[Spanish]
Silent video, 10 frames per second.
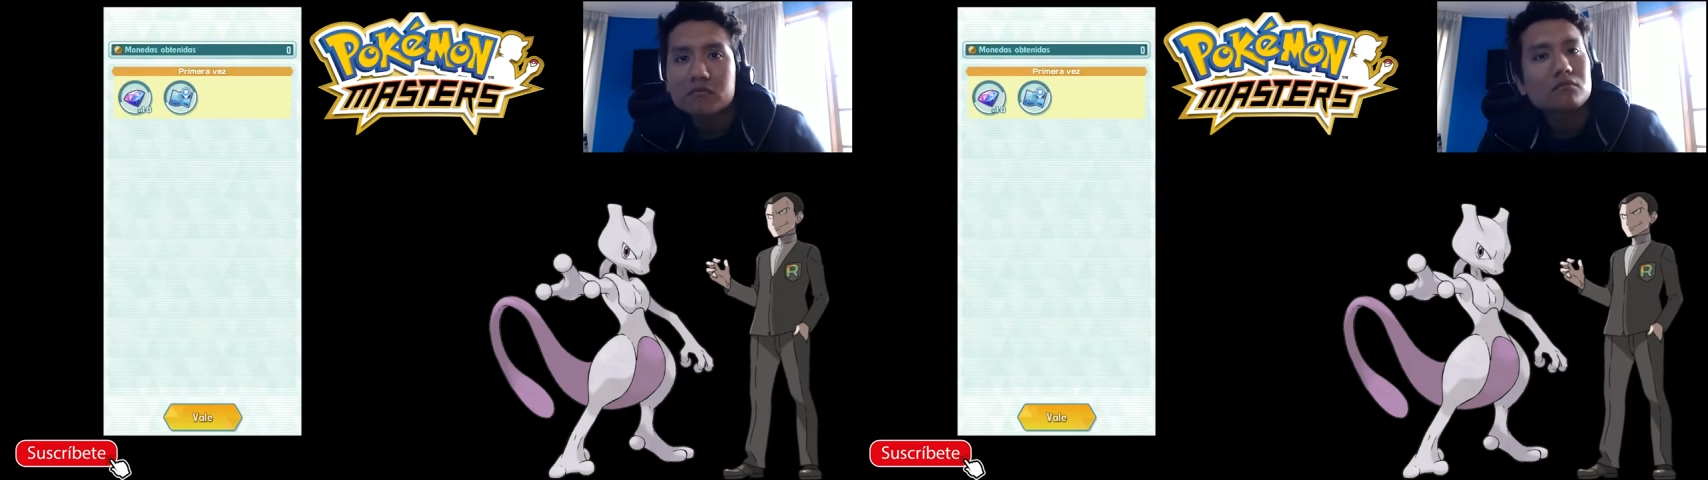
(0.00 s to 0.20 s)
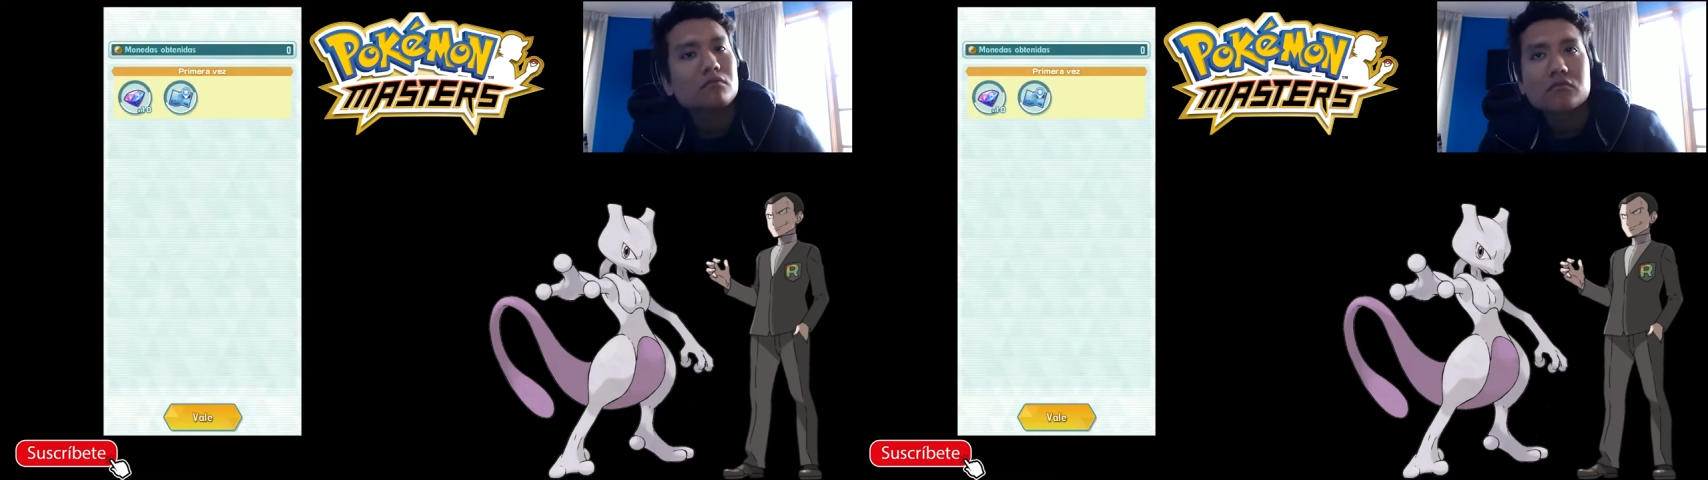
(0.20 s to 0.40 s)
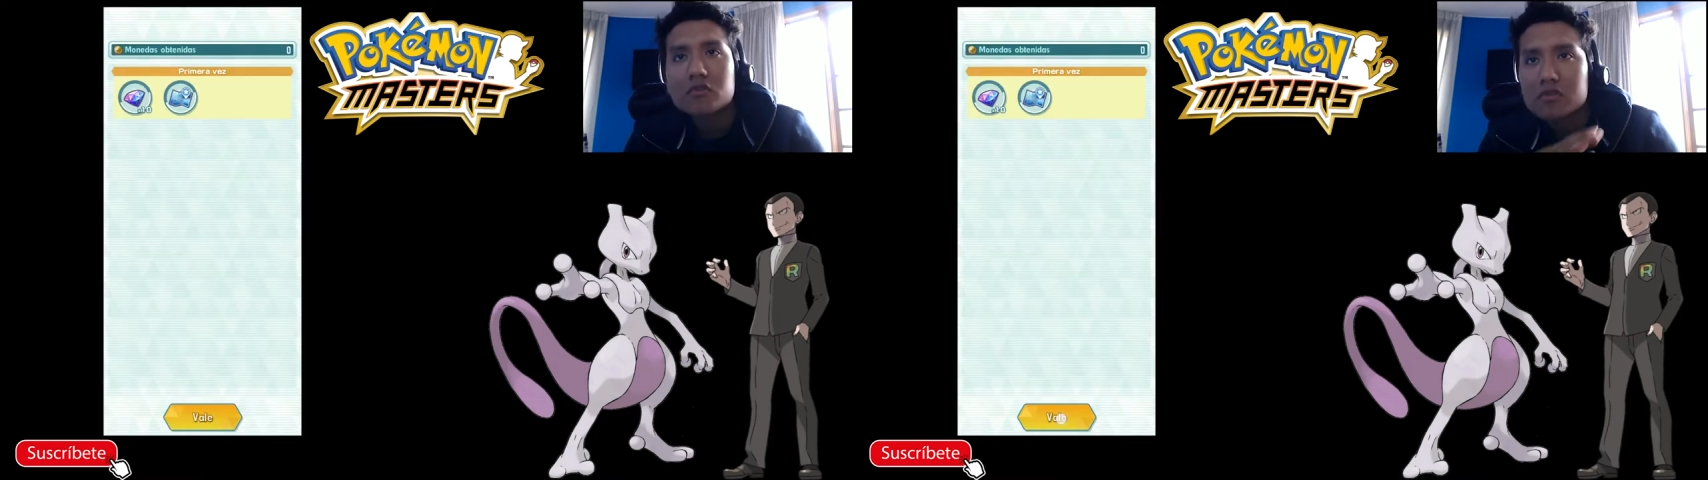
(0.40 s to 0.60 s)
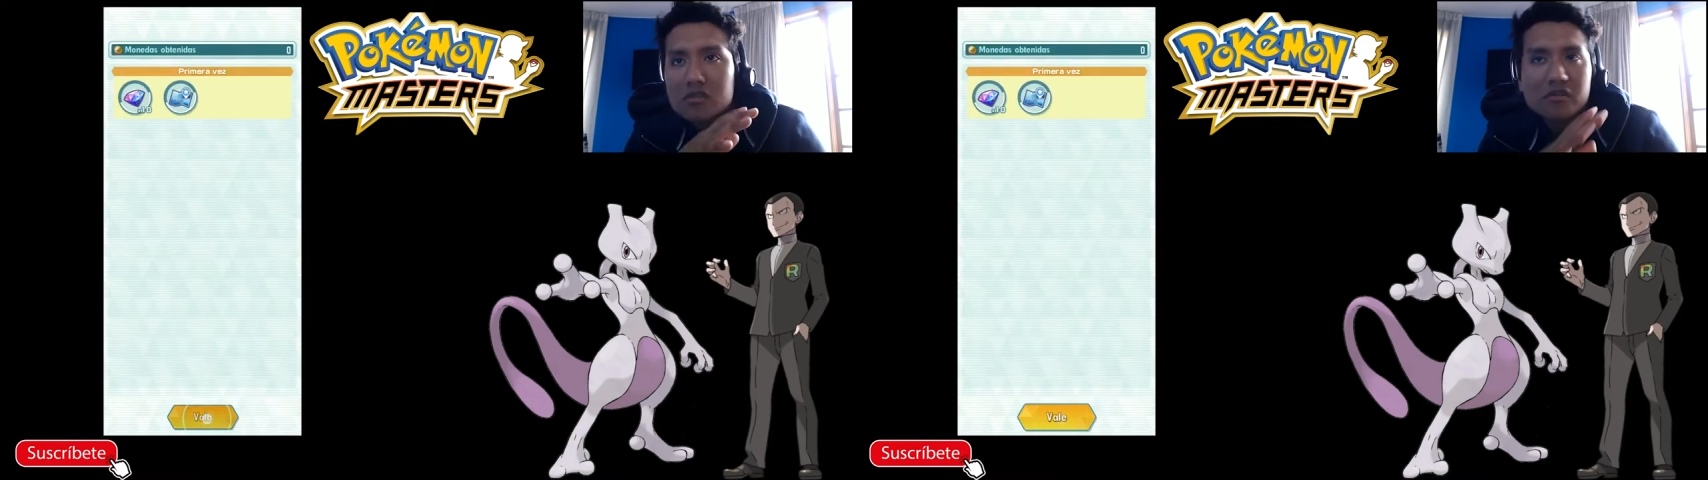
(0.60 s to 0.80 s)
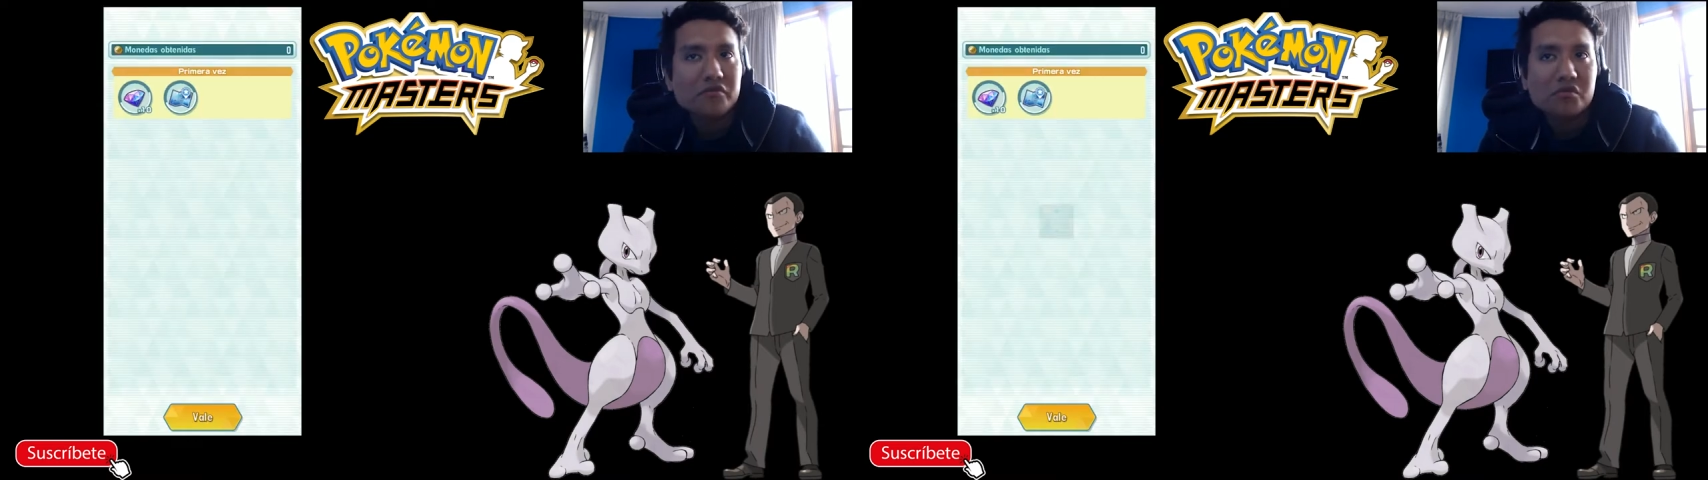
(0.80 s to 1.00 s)
No es nada
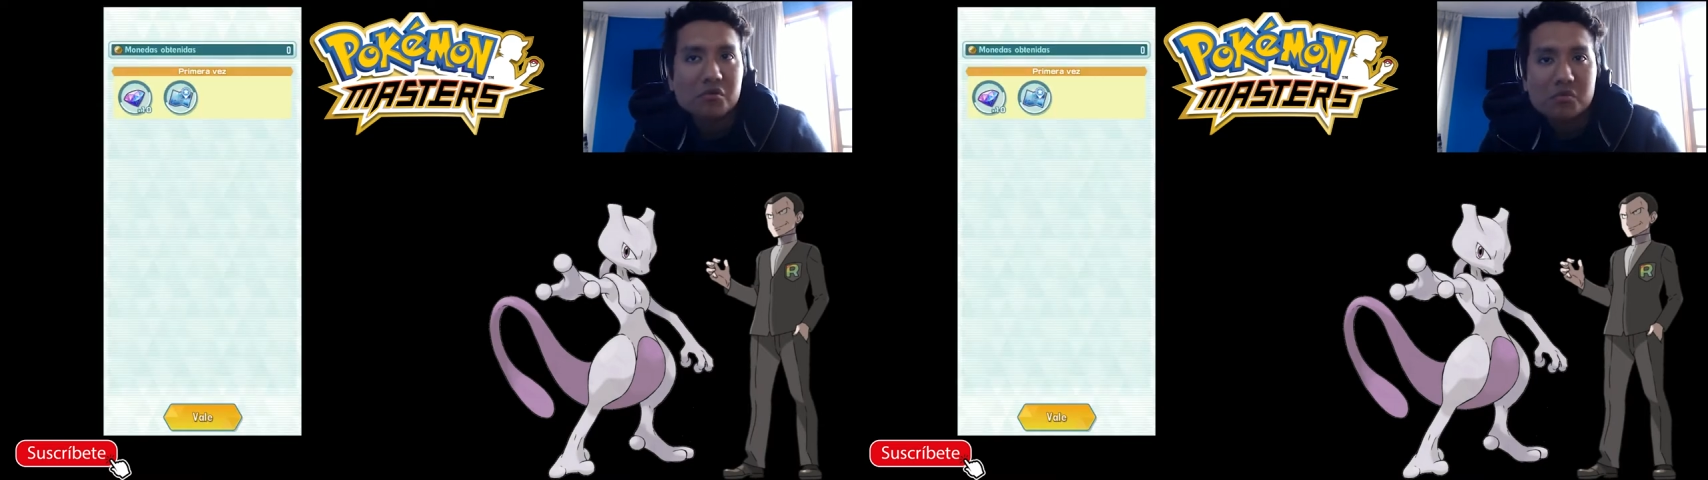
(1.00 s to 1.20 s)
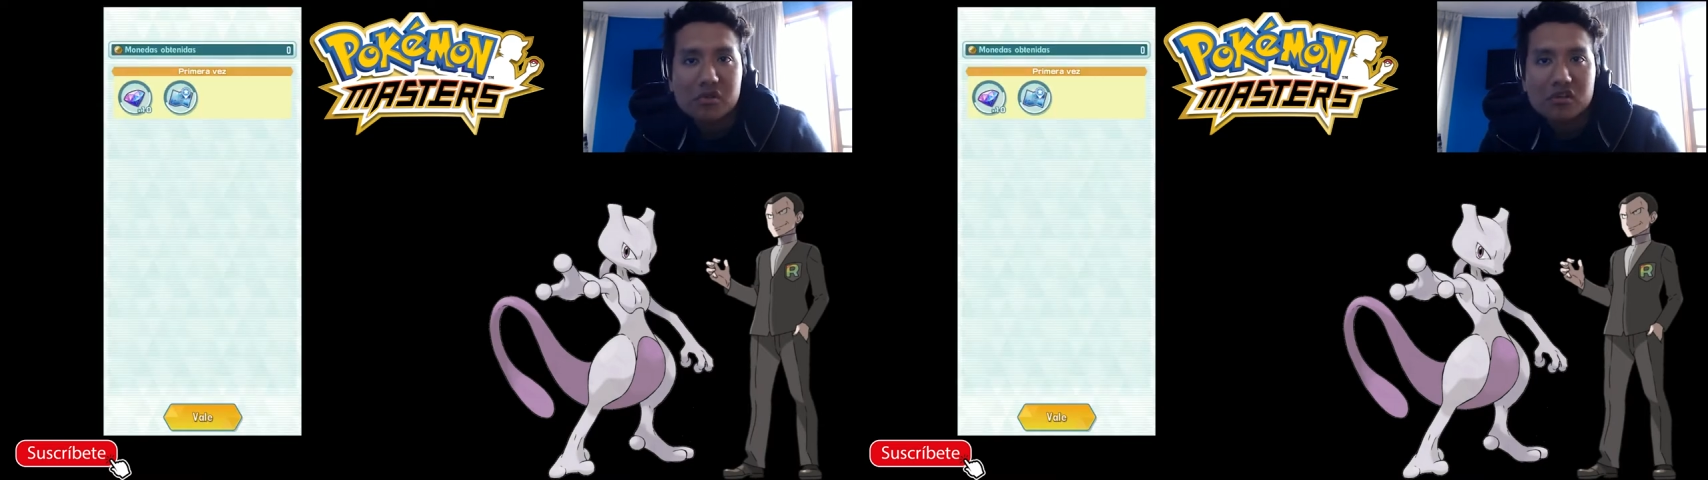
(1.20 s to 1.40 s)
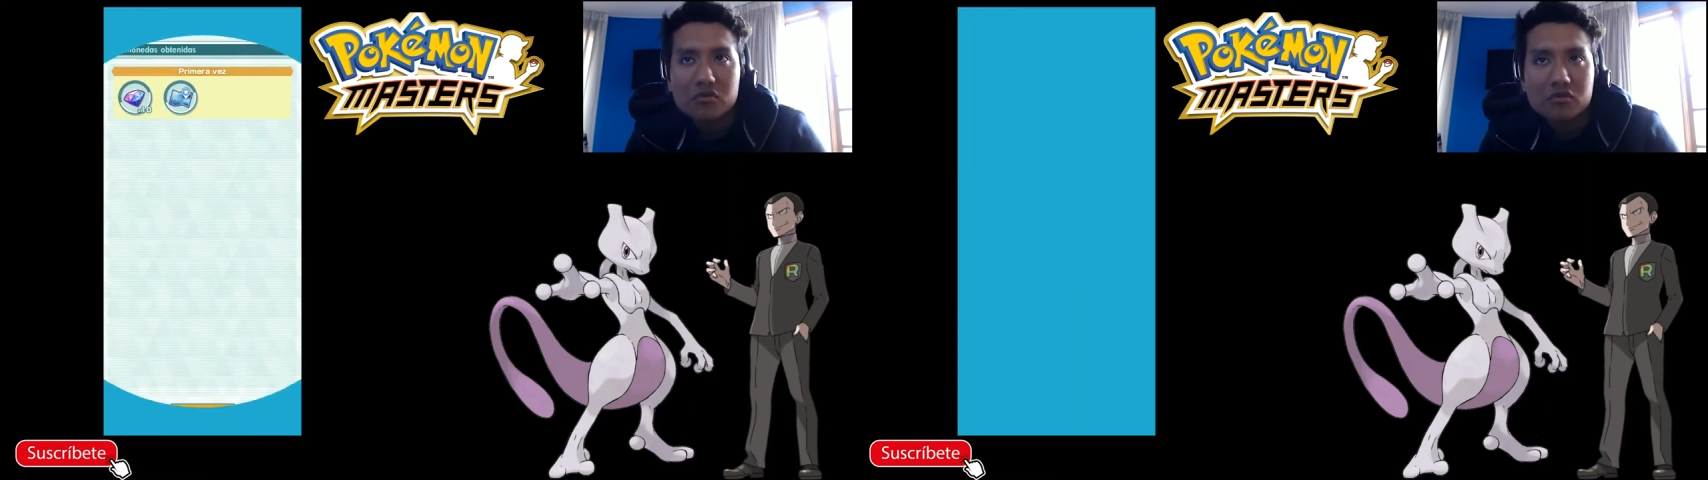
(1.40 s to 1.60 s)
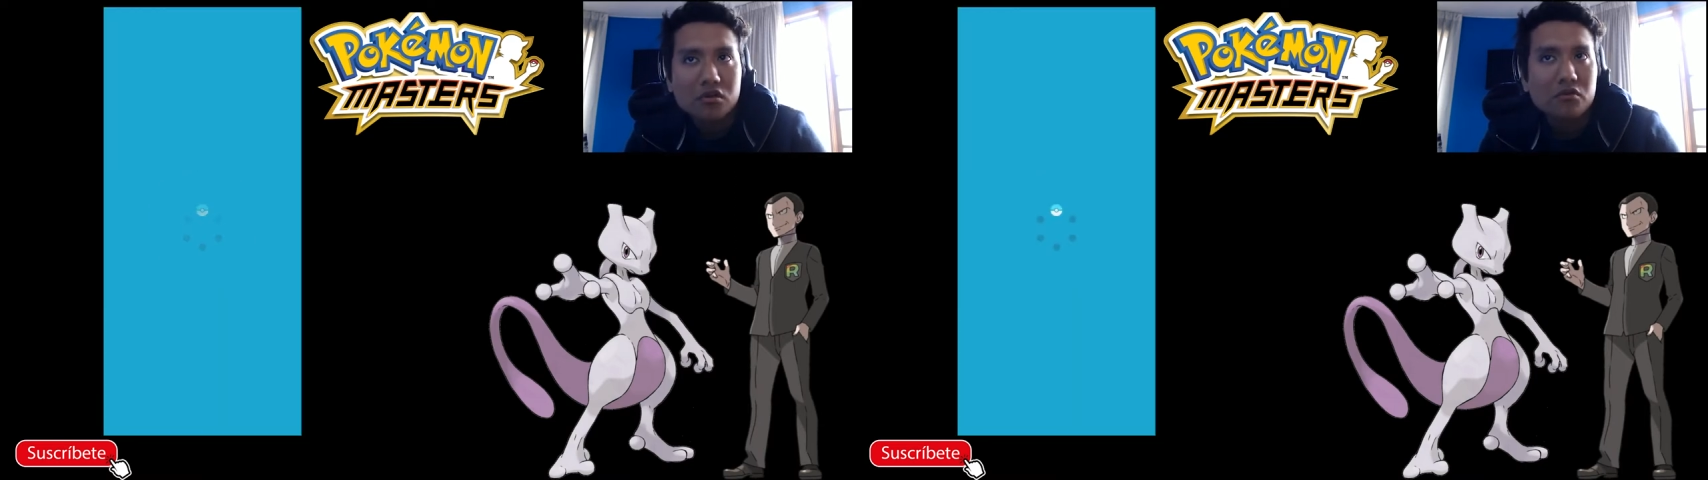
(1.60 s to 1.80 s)
difícil combatir contra